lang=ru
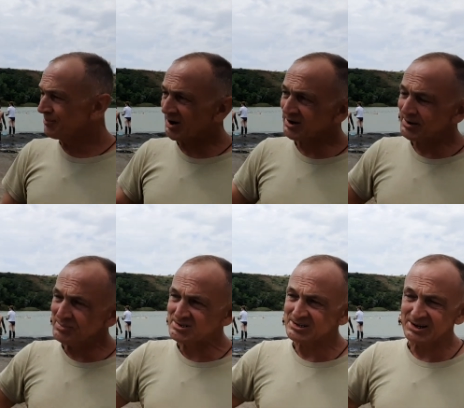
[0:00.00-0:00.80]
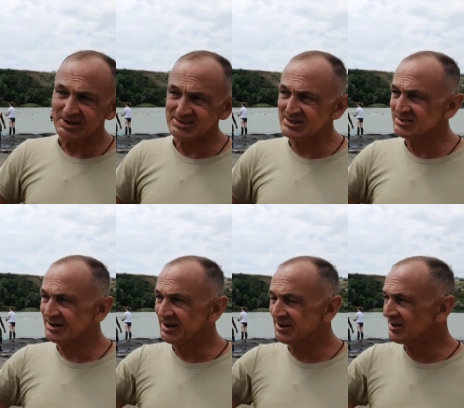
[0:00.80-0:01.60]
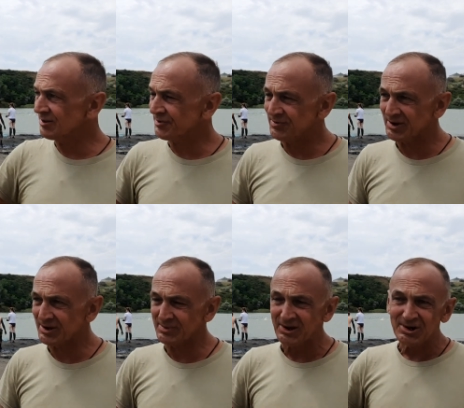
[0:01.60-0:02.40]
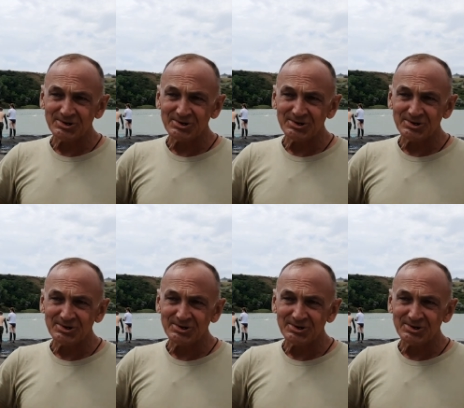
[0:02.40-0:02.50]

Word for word: парк обезьян, здесь крокодилов ферма,